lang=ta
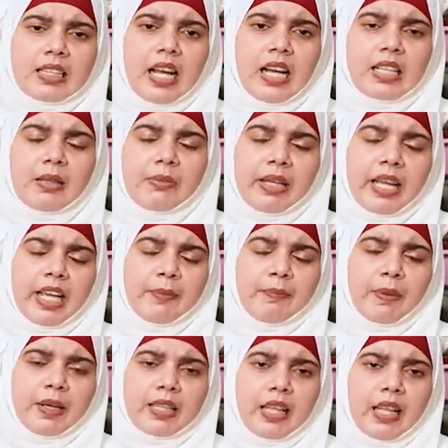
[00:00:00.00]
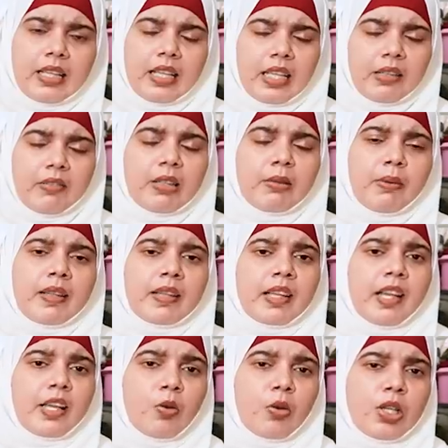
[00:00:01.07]
தாக்கம் ஏற்படுத்தாது இது வந்து
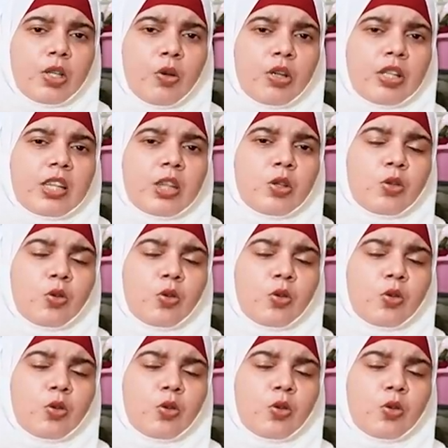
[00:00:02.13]
பார்த்தீங்கன்னா இன்னொரு இன்னொரு